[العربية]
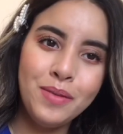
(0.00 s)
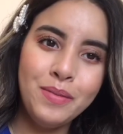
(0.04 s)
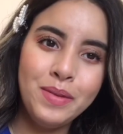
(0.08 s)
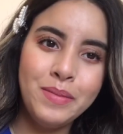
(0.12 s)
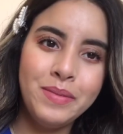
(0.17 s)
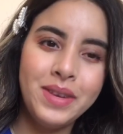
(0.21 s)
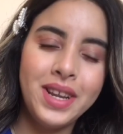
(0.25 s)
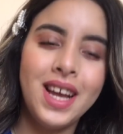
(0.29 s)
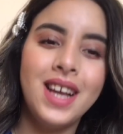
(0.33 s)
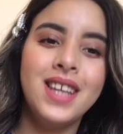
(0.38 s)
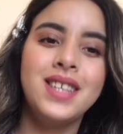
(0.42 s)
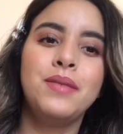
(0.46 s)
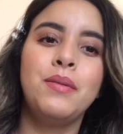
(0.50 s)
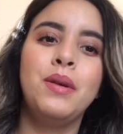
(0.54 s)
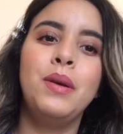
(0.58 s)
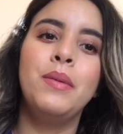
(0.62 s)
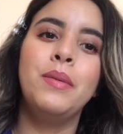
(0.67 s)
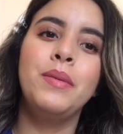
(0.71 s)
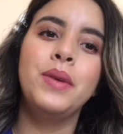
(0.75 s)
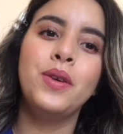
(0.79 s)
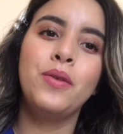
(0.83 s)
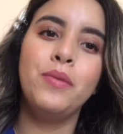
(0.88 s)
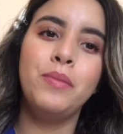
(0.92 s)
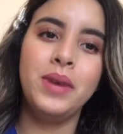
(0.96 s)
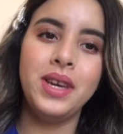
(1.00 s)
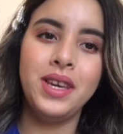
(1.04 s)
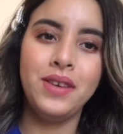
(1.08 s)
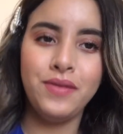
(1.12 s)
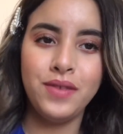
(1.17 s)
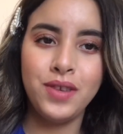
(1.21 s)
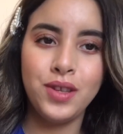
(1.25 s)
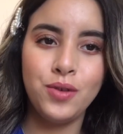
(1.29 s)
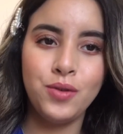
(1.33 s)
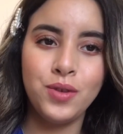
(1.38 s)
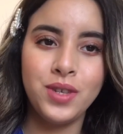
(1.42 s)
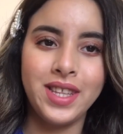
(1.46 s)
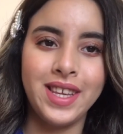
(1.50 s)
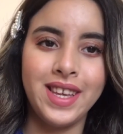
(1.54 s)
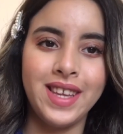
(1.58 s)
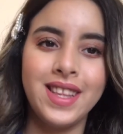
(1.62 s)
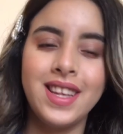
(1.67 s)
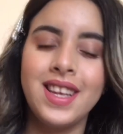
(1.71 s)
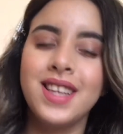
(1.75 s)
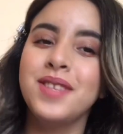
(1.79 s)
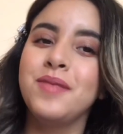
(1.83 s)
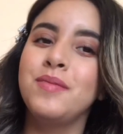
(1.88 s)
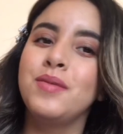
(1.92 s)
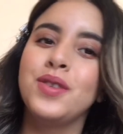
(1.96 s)
البنات مرحبا بكم معايا فيديو جديد
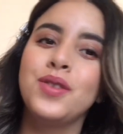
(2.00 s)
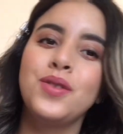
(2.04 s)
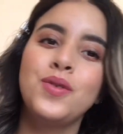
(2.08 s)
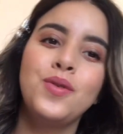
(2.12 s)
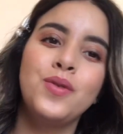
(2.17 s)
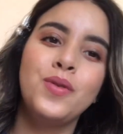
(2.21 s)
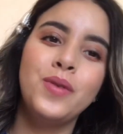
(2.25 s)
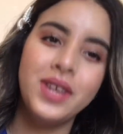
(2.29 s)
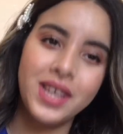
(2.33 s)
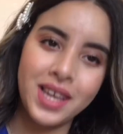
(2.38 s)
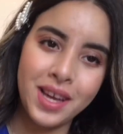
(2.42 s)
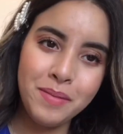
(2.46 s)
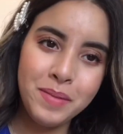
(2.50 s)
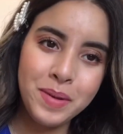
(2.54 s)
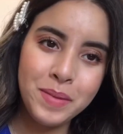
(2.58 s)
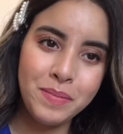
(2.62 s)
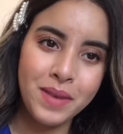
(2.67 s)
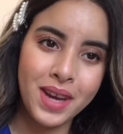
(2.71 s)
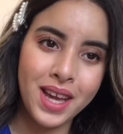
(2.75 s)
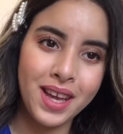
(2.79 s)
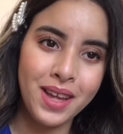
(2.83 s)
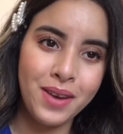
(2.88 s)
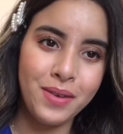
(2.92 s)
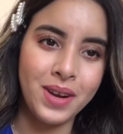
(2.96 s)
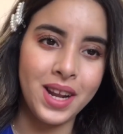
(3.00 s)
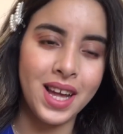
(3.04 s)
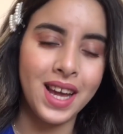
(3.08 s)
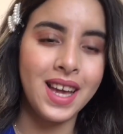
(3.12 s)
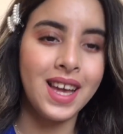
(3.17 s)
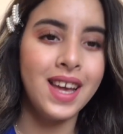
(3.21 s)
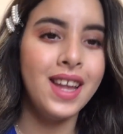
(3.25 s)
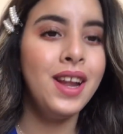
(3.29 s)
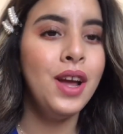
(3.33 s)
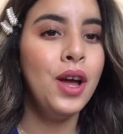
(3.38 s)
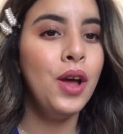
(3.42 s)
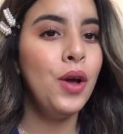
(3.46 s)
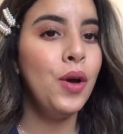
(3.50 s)
كنتمنى تكونوا كاملين بخير وعلى خير